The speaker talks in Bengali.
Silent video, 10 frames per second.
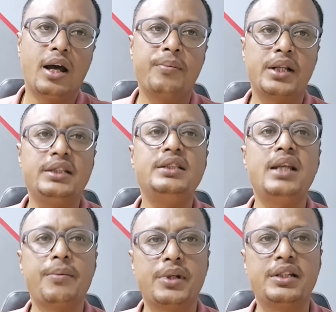আমরা দিচ্ছি
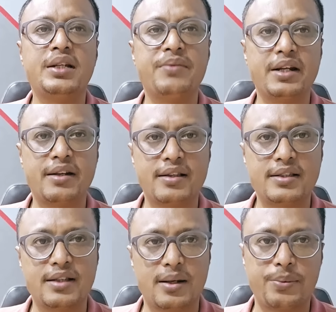আপনাদেরকে ব্যাটার
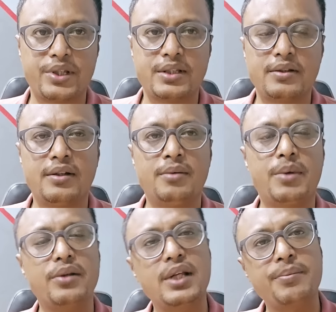সার্ভিস
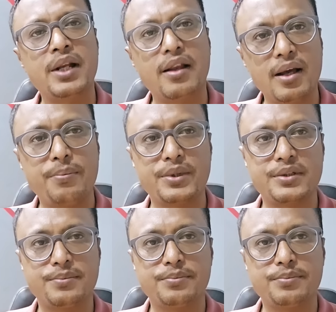ভালো থাকবেন আল্লাহ হাফিজ